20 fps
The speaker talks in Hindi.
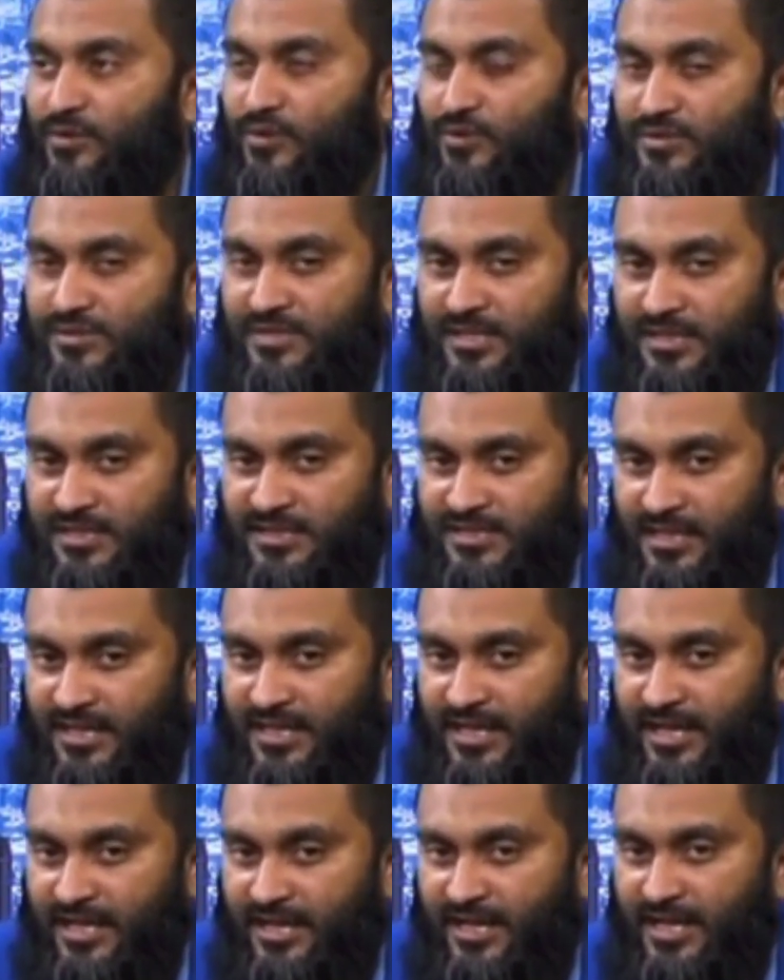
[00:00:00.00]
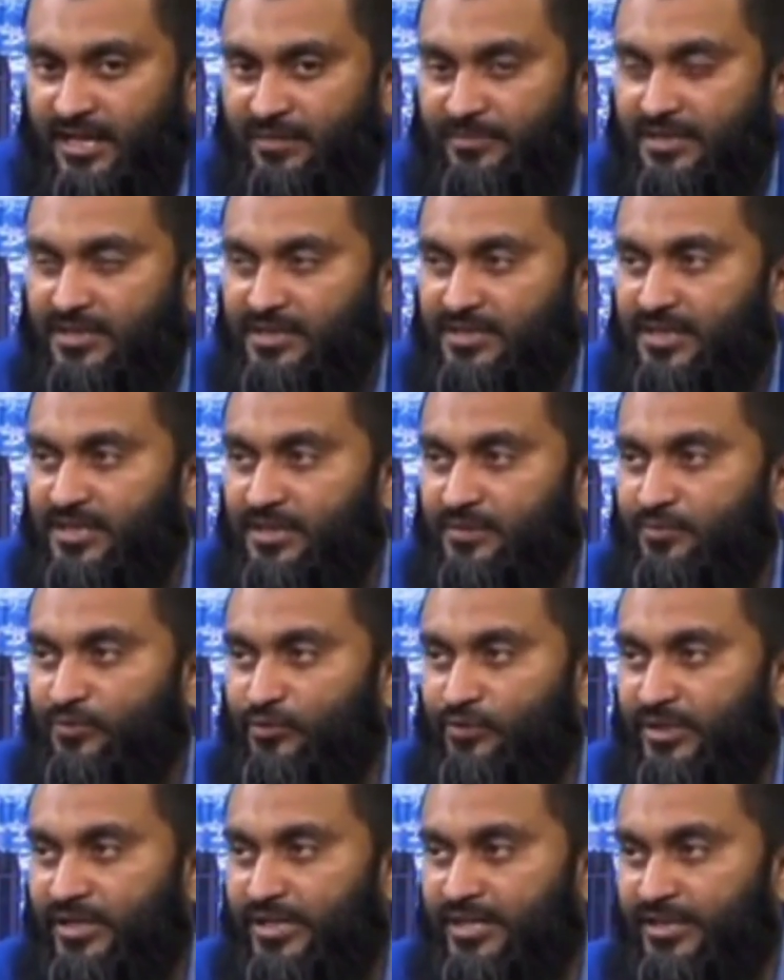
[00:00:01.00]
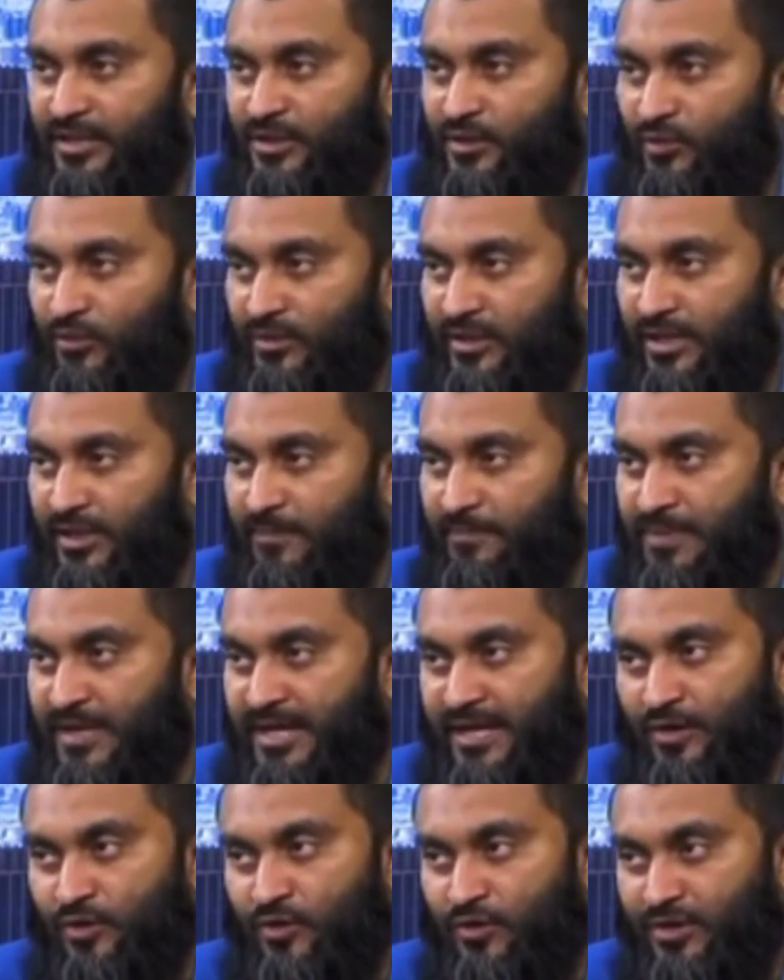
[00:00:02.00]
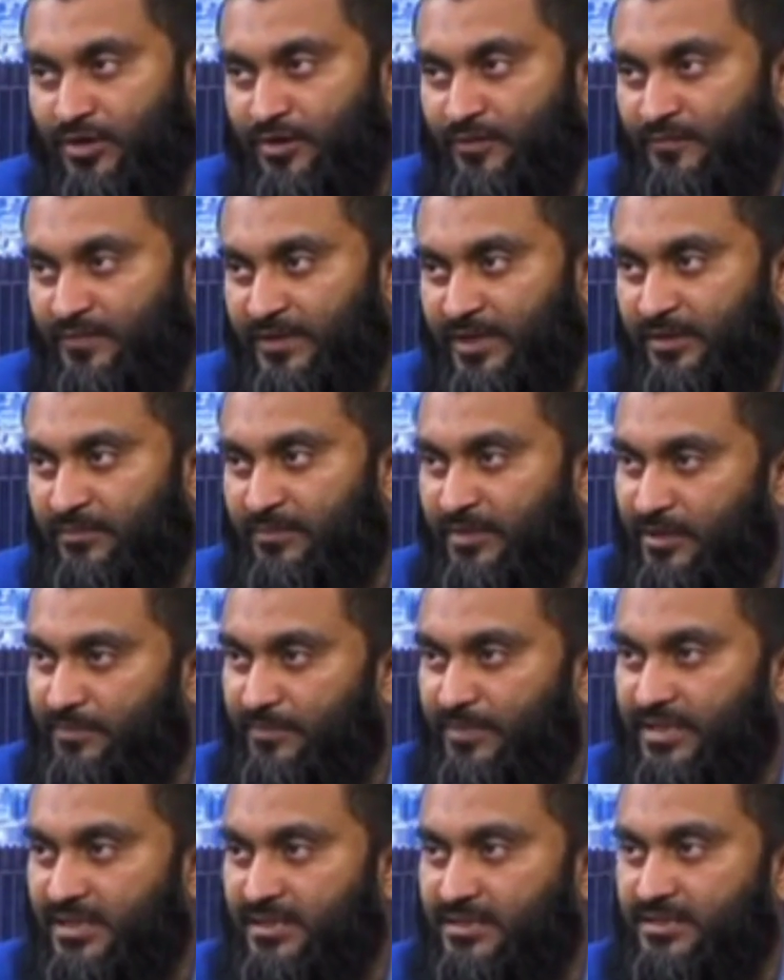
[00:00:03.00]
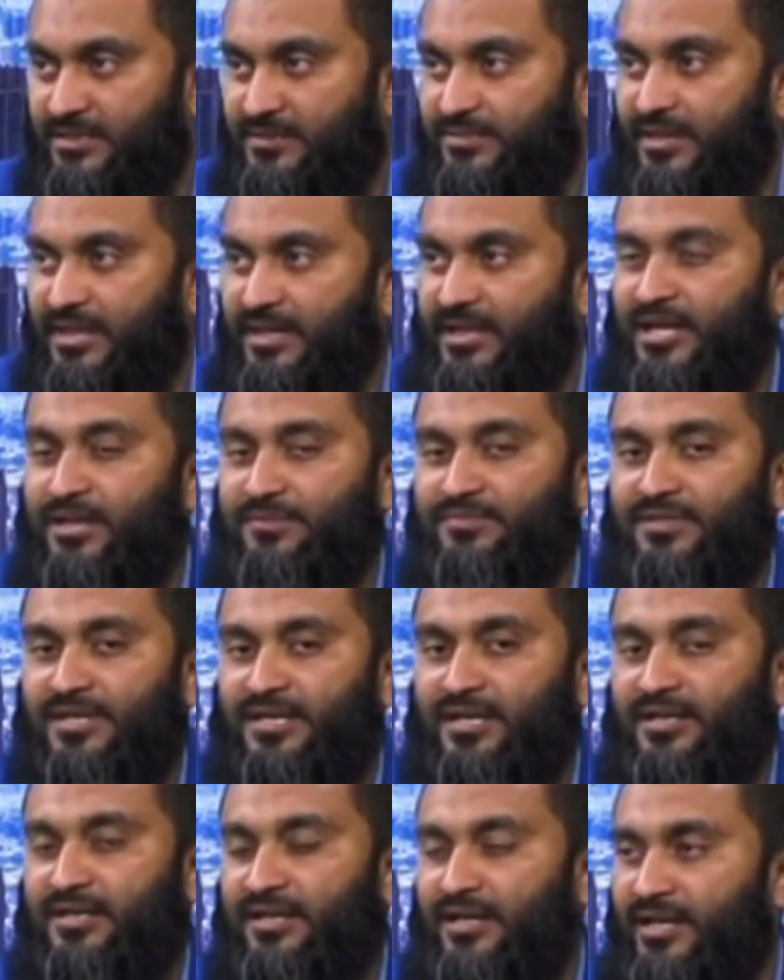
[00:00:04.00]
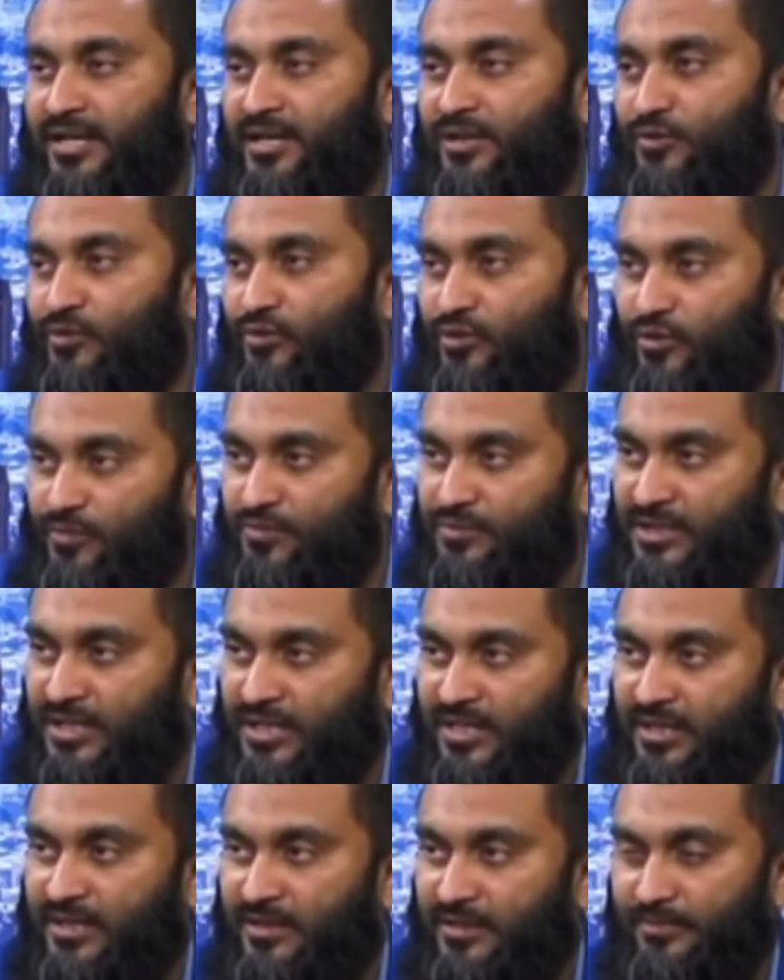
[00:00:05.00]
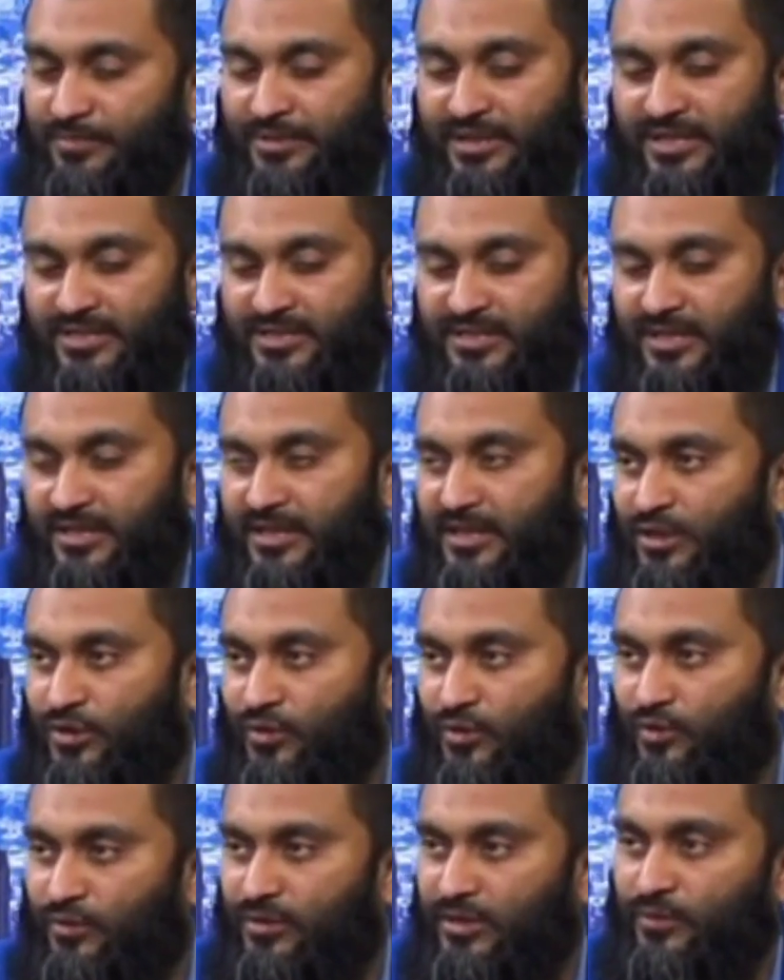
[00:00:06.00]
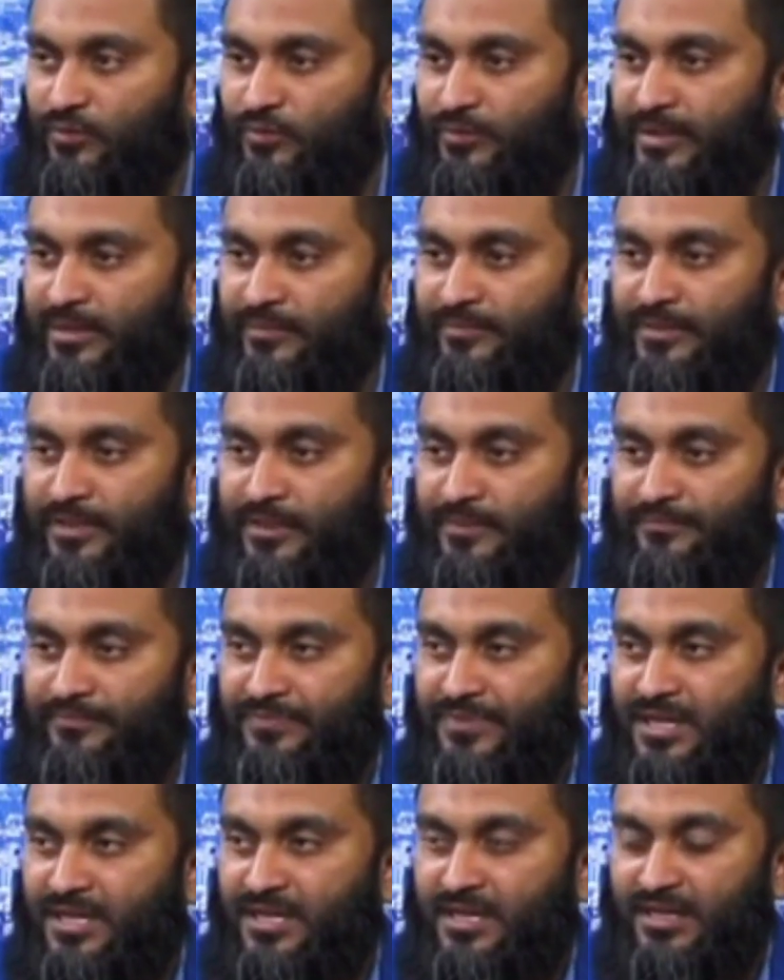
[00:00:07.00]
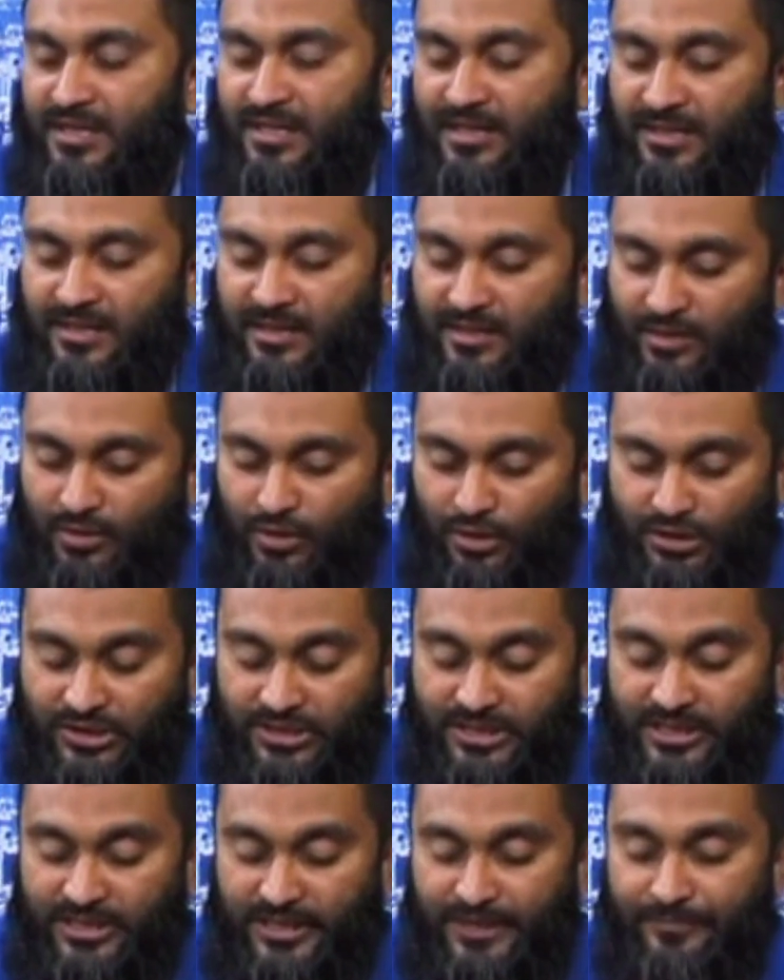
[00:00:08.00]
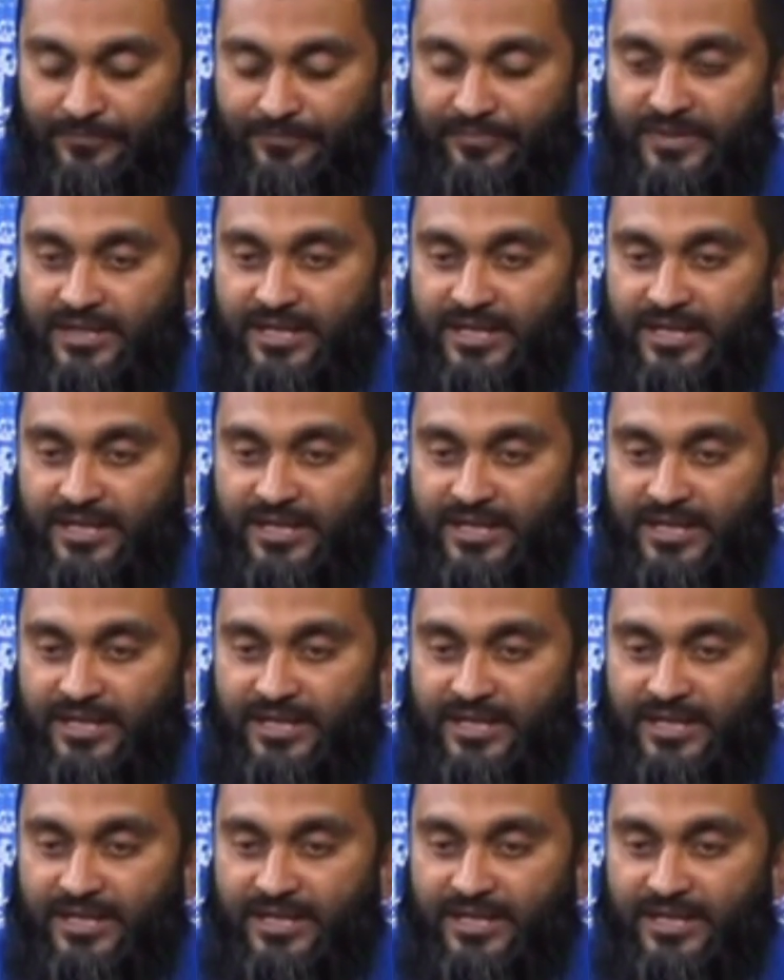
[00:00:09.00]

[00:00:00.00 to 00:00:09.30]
उस सिलसिले का नाम है जड़ी बूटी की दुनिया बाय डॉक्टर फ़हीम हर्बलिस्ट के नाम से एक नया यूट्यूब चैनल अभी रिसेंटली दो दिन हुए हमने लॉन्च किया है